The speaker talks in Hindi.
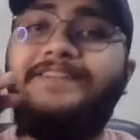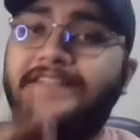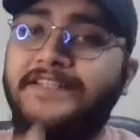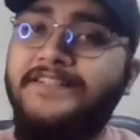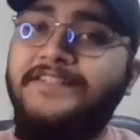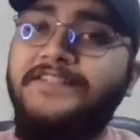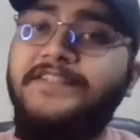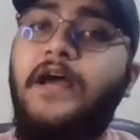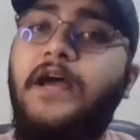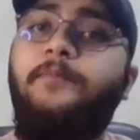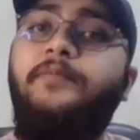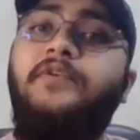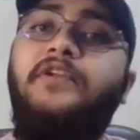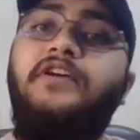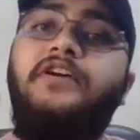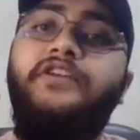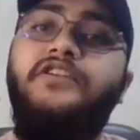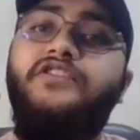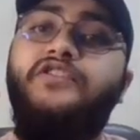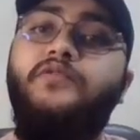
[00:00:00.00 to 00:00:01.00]
this
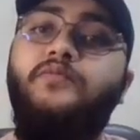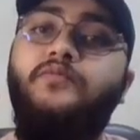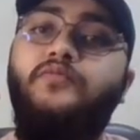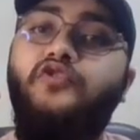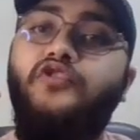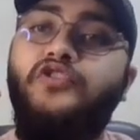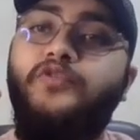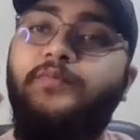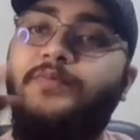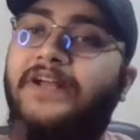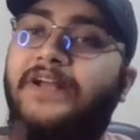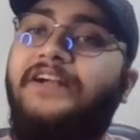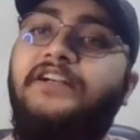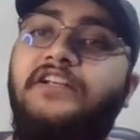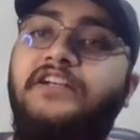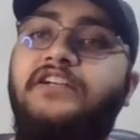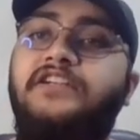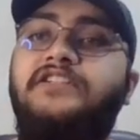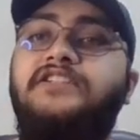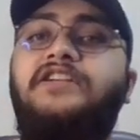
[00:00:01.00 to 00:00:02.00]
chapter is the most
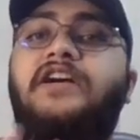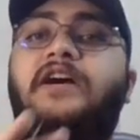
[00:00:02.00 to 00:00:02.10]
practical